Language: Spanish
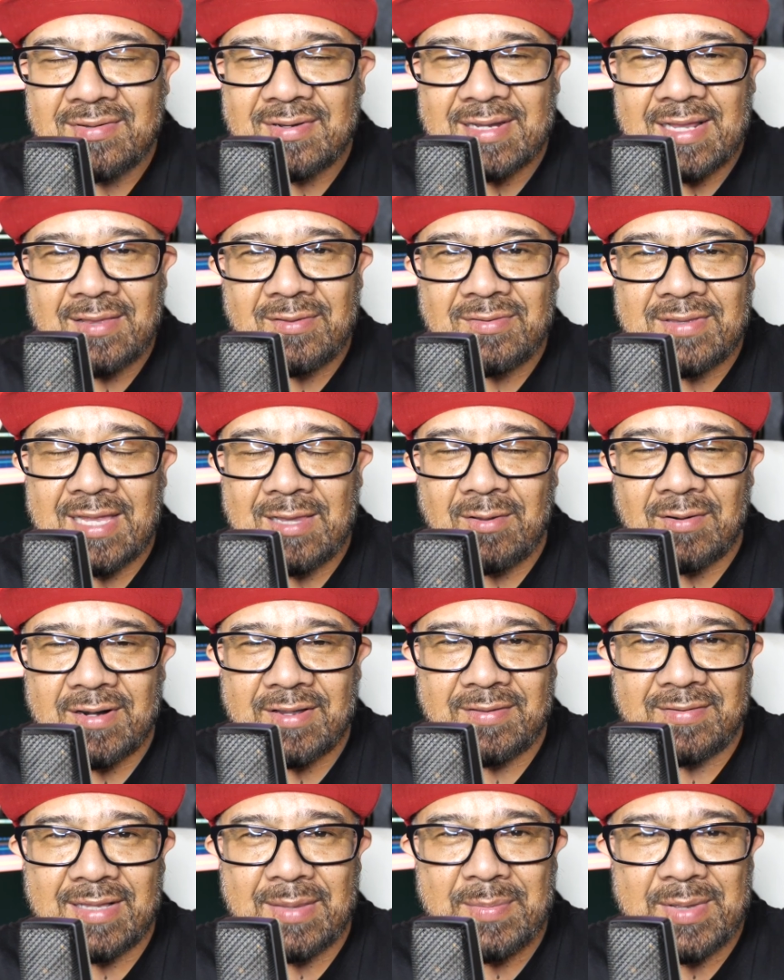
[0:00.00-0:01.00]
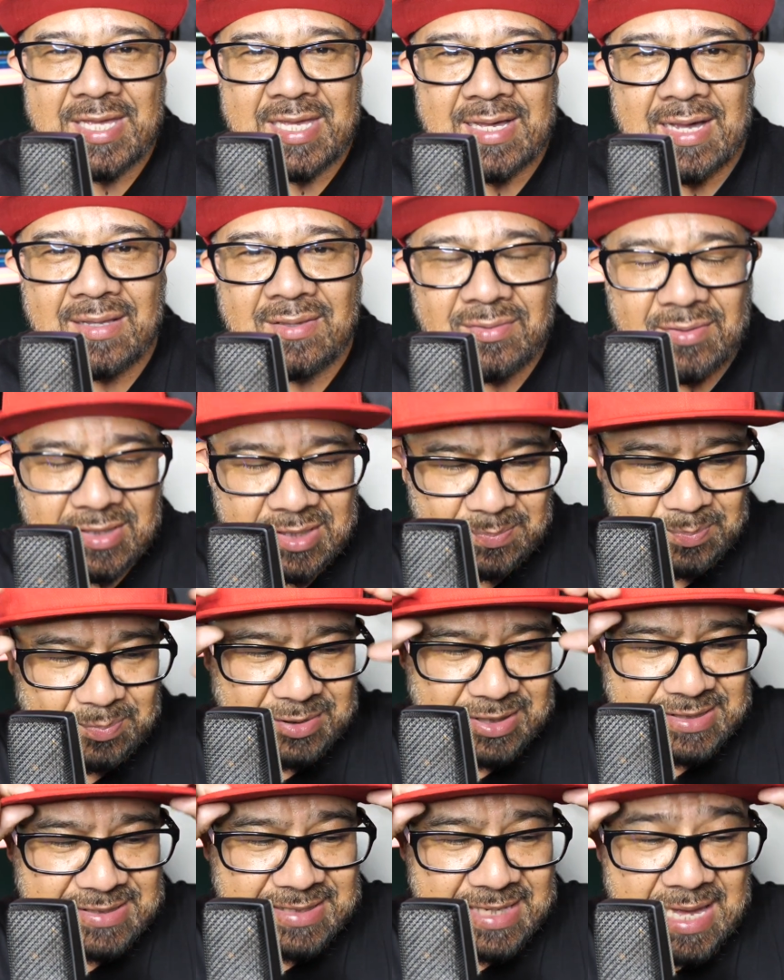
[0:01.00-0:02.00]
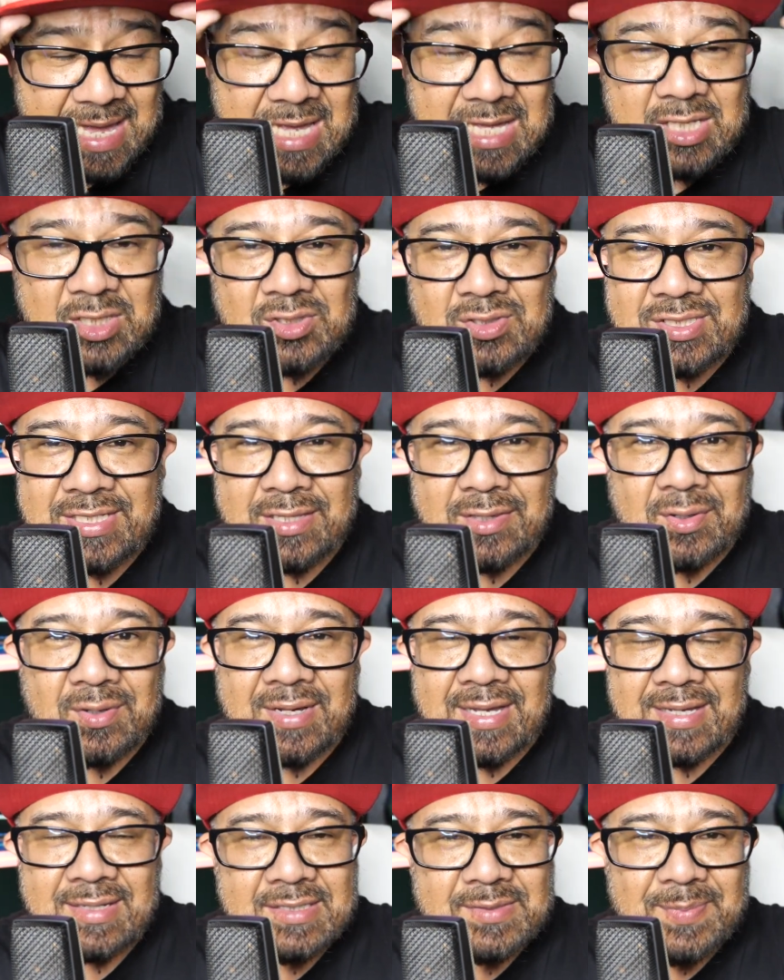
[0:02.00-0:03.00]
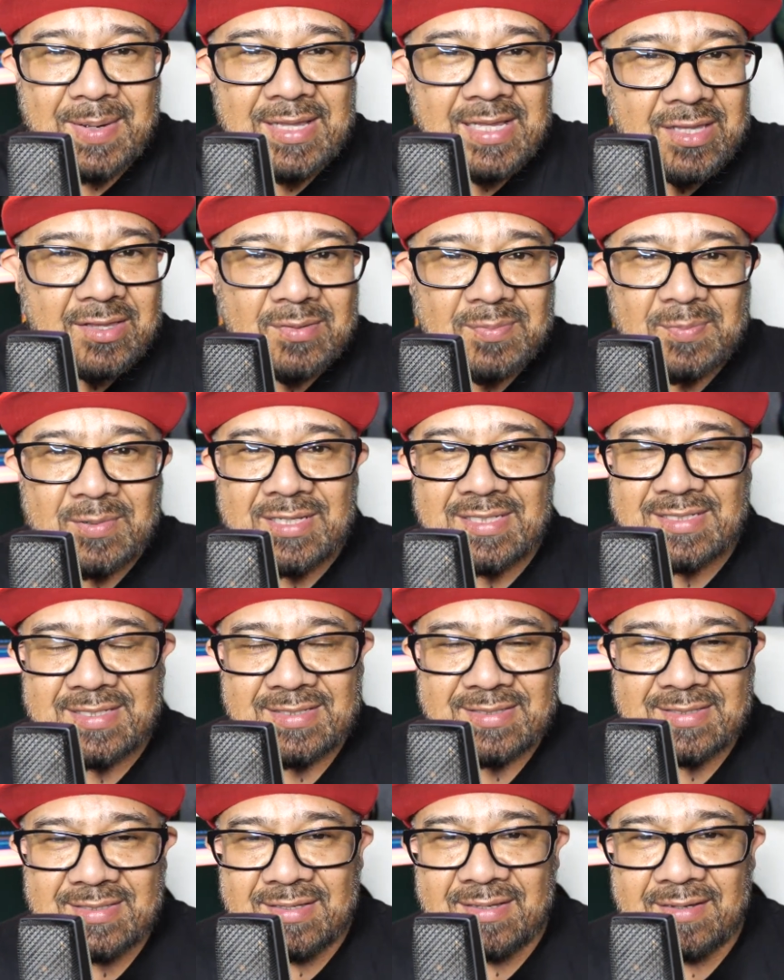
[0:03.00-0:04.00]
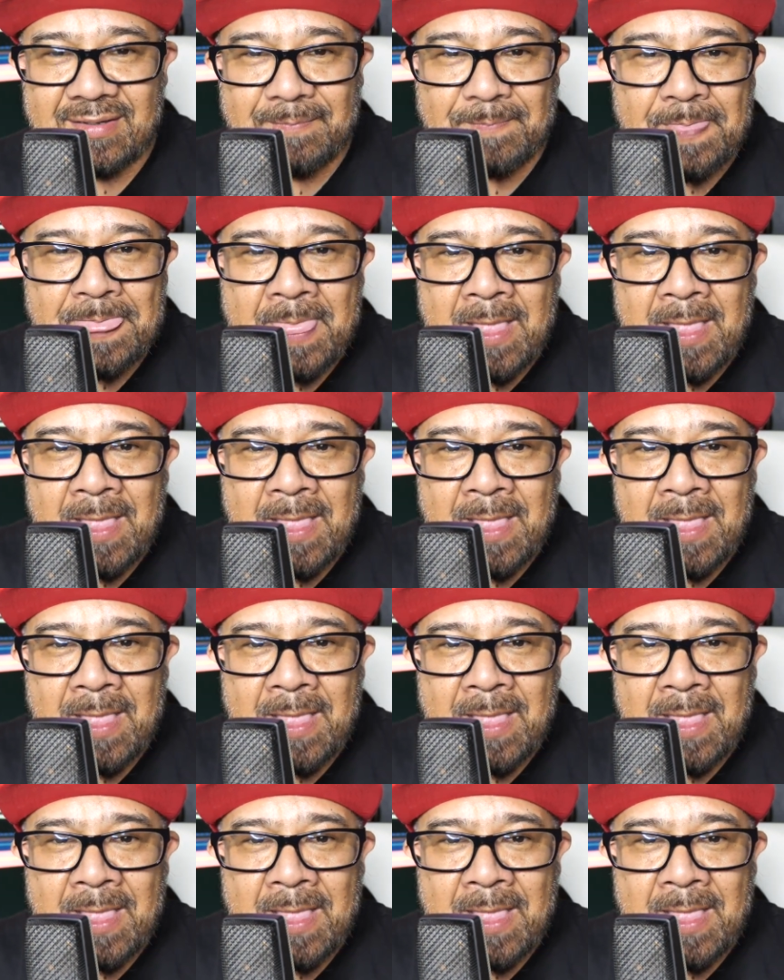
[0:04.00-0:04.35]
De lo regional mexicano y pues yo siento que es válido, pues este,